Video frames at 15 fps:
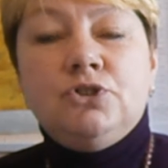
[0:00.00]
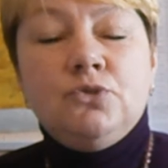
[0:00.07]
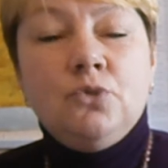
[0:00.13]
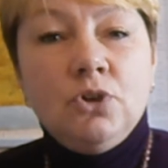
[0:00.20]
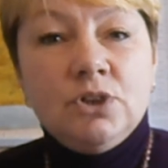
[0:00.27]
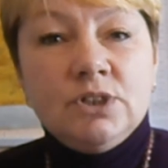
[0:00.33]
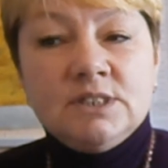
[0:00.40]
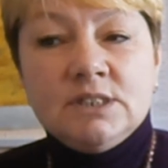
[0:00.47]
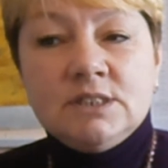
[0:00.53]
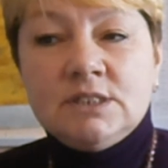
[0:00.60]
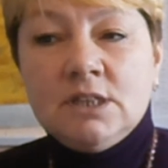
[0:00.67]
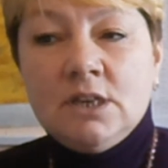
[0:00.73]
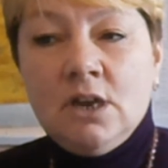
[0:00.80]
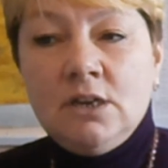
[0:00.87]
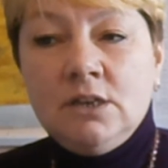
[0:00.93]
только
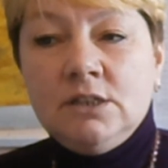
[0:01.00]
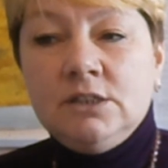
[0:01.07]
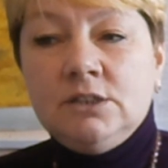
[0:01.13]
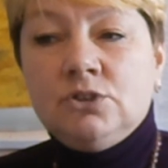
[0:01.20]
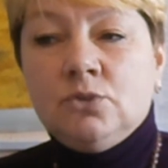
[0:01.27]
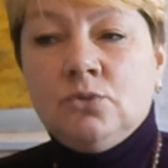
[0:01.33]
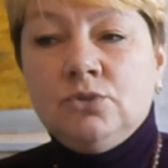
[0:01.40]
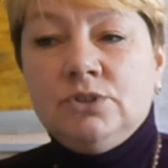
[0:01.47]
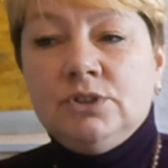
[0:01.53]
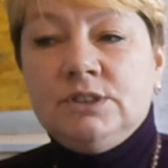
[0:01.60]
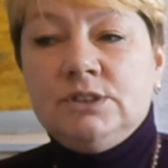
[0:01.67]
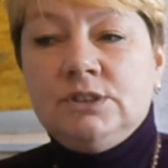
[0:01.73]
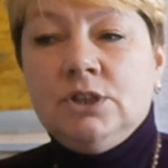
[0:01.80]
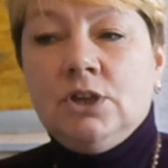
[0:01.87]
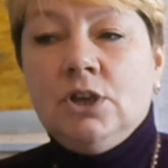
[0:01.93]
социальные
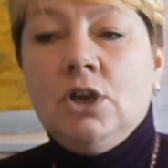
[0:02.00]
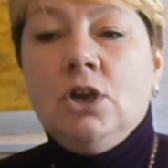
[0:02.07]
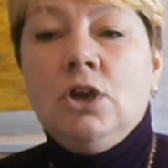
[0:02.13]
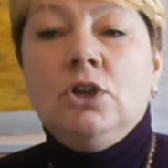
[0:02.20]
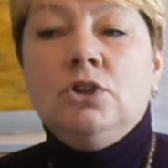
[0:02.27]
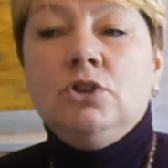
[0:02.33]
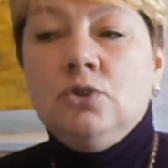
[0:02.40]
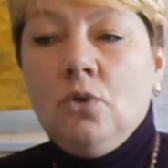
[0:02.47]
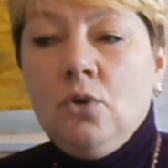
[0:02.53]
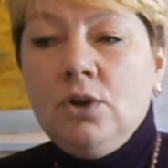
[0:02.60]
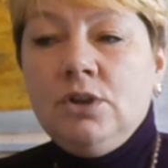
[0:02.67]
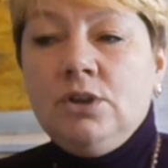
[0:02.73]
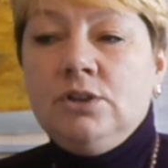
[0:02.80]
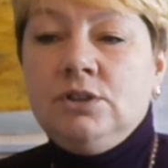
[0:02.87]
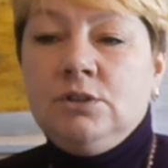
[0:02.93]
трудности, но
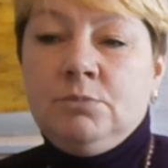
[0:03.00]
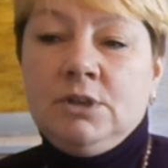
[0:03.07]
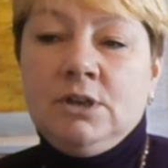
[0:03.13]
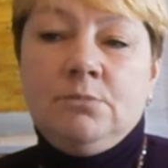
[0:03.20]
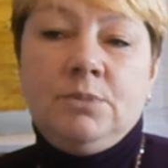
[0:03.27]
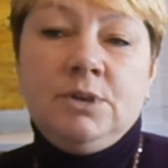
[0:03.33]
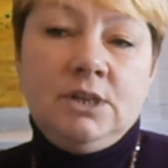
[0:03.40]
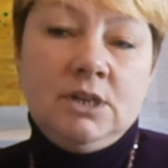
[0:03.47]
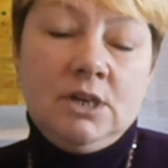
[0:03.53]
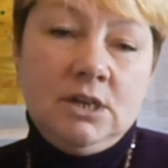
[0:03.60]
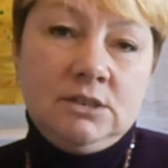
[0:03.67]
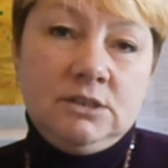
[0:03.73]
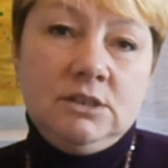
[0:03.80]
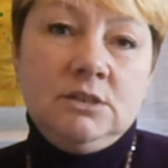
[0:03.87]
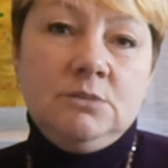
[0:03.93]
и
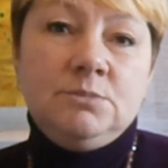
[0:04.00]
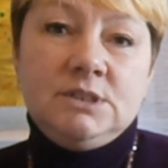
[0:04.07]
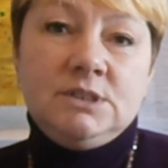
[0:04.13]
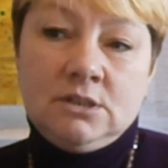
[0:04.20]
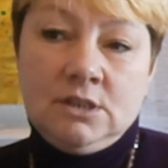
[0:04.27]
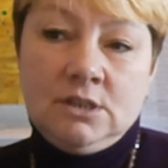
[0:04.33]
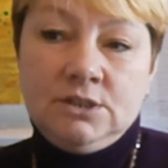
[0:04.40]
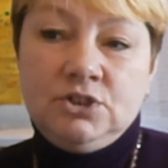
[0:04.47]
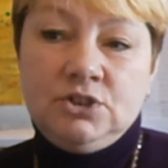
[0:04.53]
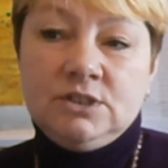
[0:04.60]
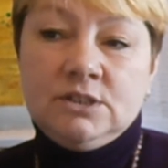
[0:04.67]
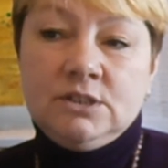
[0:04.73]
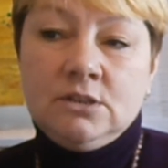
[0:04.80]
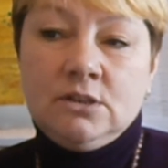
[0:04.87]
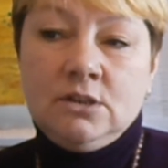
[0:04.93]
неблагоприятный
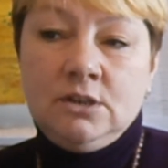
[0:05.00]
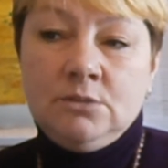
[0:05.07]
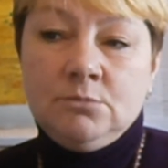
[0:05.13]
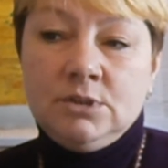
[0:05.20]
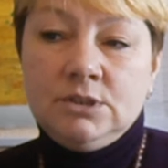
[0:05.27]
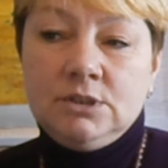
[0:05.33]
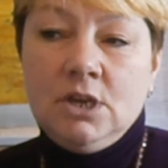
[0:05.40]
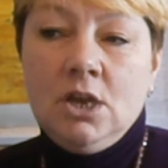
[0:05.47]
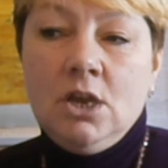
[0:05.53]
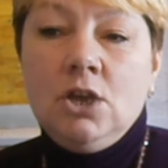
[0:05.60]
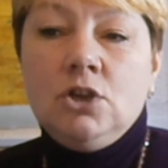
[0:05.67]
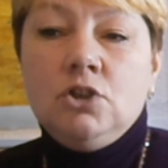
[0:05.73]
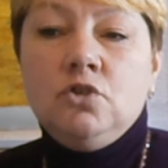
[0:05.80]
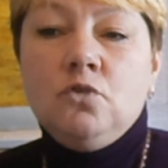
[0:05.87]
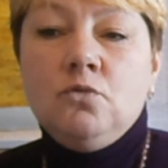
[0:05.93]
психологический климат,
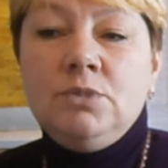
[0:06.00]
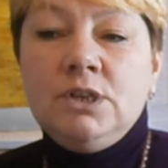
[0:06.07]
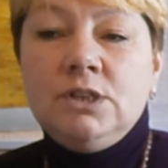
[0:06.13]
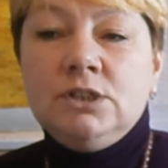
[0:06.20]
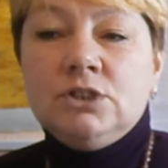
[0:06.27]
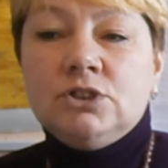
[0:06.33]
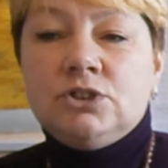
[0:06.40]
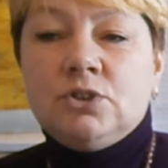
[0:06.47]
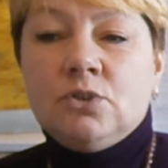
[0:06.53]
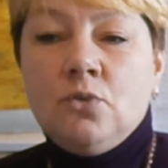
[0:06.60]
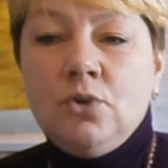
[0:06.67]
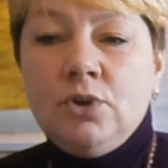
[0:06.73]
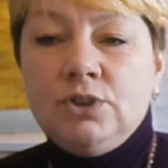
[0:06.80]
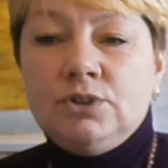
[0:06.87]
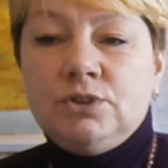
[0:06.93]
неумение
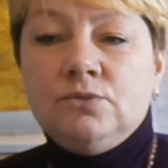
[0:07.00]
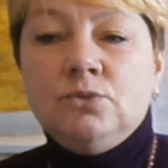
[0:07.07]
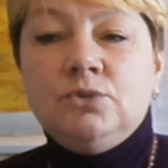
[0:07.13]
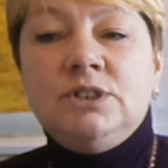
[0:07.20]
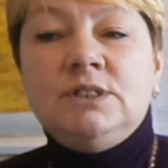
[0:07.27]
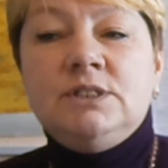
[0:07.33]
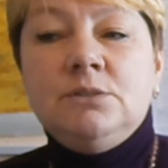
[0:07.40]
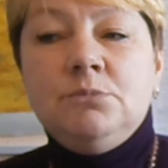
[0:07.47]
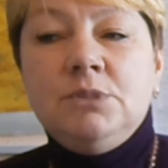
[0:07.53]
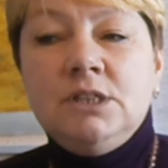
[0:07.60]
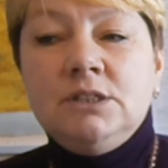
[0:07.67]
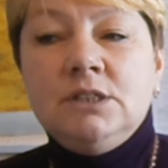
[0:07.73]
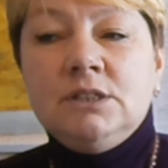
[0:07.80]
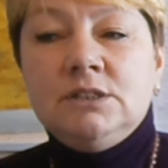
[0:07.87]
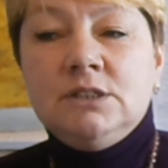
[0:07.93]
строить
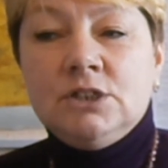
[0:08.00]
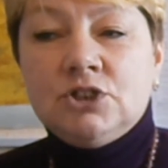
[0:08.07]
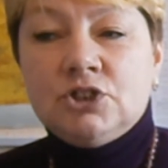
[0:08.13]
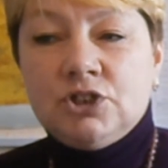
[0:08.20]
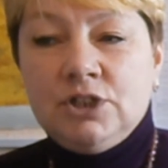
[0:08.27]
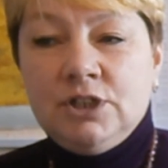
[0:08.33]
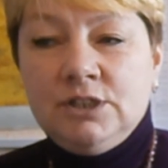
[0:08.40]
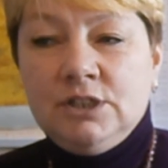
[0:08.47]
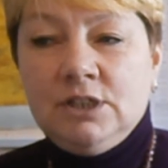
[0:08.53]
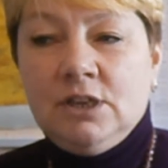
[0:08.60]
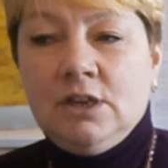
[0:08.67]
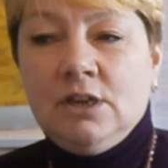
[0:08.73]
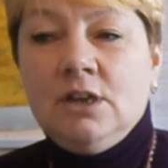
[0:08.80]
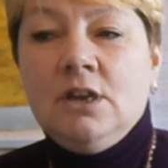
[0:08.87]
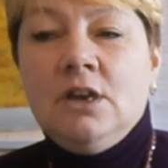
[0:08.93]
внутрисемейные
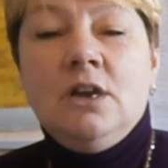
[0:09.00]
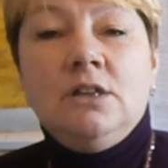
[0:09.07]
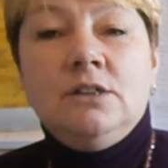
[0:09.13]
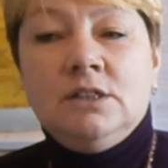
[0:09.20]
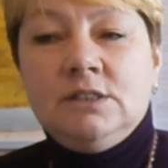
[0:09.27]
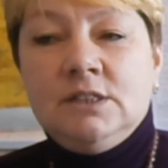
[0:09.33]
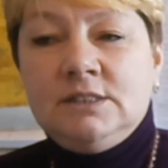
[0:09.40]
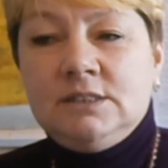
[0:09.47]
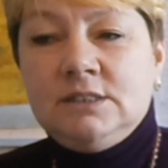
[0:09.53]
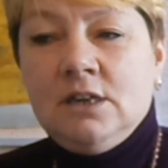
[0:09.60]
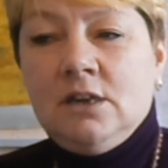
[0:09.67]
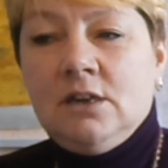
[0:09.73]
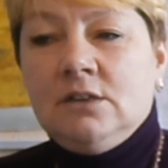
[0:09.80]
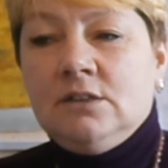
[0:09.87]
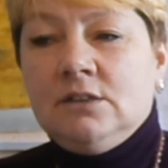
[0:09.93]
отношения,
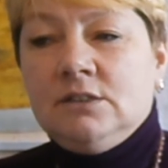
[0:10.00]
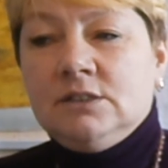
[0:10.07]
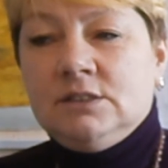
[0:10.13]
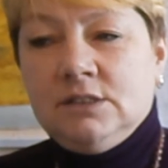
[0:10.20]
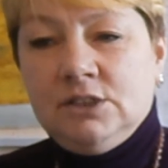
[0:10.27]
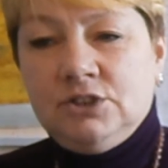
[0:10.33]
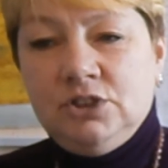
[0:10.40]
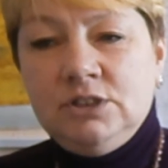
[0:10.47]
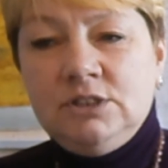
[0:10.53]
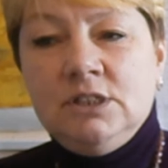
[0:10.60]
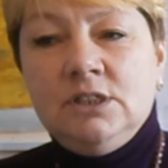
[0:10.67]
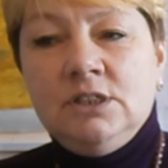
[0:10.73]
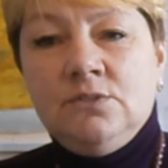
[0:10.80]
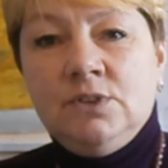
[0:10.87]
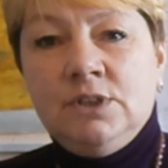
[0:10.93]
нанося
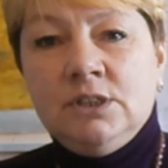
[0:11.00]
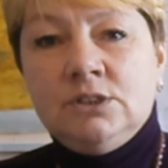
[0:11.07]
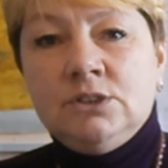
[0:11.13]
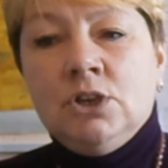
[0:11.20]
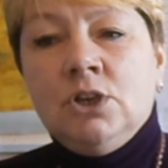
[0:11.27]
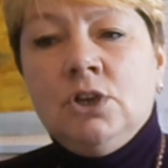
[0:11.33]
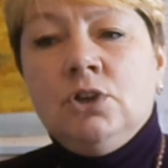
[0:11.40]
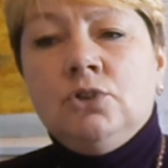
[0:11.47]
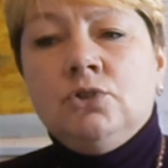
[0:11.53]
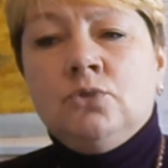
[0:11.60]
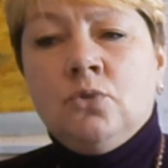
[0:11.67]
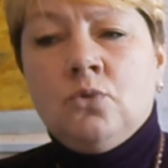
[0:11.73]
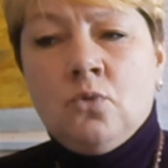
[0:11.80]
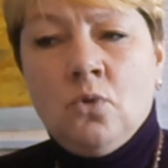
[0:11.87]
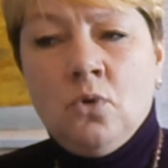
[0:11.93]
значительный вред
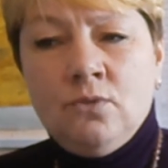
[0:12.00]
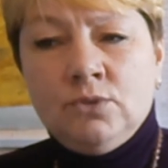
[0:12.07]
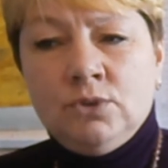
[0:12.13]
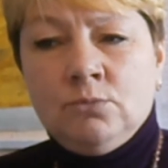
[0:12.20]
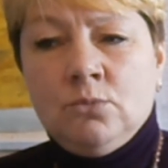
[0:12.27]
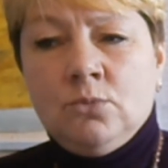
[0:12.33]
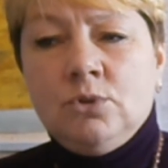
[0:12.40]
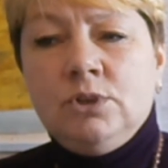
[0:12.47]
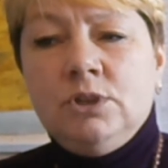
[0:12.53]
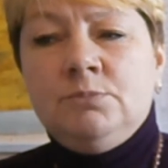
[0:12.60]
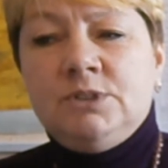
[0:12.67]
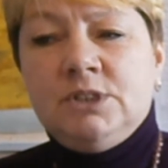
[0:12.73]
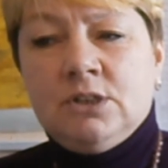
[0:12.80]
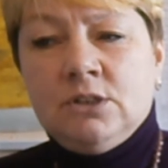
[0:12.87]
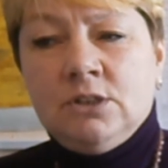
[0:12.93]
духовному и
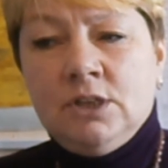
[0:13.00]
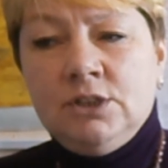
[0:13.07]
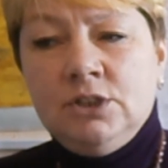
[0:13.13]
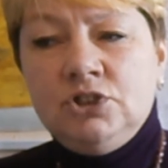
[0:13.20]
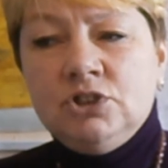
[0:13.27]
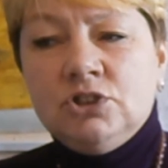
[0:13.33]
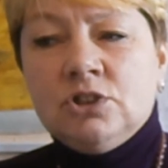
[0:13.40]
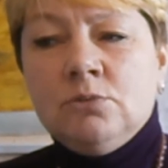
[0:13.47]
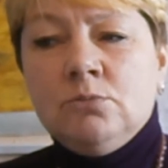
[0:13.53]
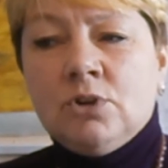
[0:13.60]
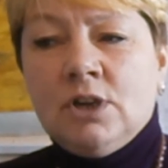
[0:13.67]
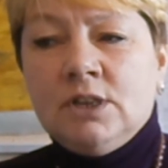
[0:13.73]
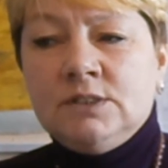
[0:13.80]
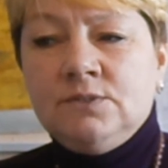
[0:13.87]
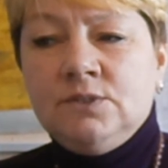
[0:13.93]
психологическому
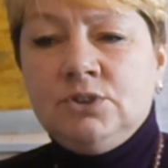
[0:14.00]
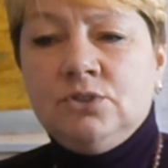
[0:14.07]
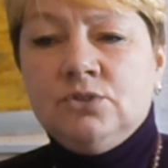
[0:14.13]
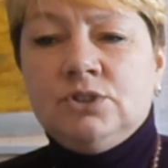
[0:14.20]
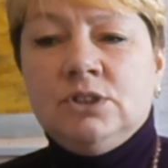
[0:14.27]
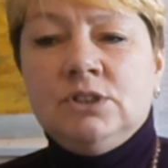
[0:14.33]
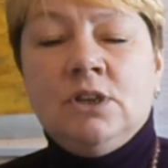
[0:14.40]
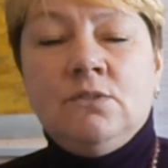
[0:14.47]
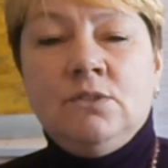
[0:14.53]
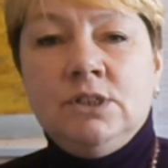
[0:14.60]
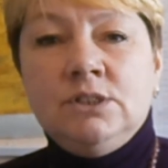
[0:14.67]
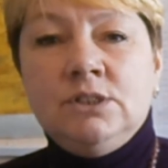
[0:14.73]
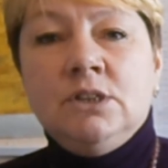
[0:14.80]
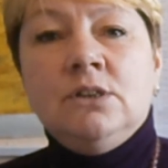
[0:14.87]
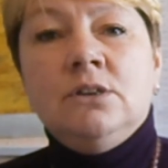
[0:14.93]
развитию
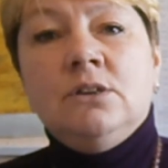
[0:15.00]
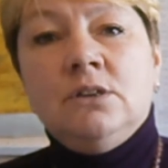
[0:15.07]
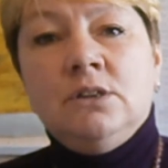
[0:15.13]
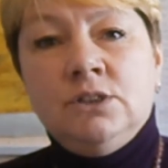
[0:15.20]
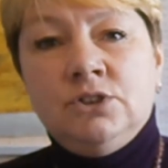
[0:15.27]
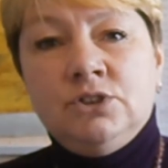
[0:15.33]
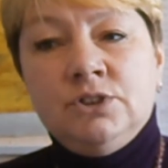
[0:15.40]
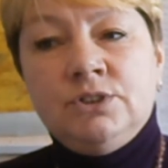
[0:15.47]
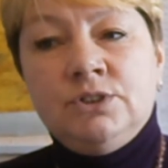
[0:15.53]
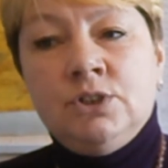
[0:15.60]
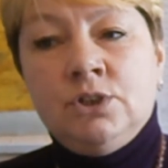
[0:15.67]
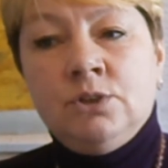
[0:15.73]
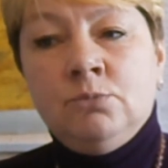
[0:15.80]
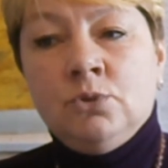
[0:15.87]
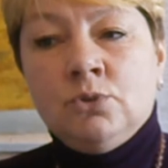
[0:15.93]
становления личности
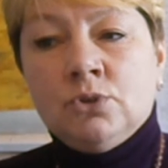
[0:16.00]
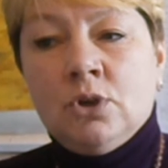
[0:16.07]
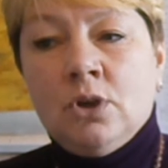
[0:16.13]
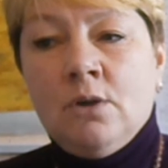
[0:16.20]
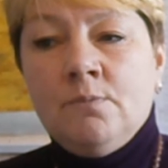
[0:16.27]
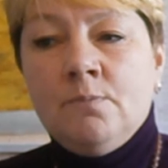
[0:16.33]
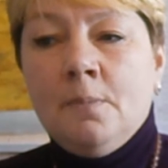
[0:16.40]
ребенка.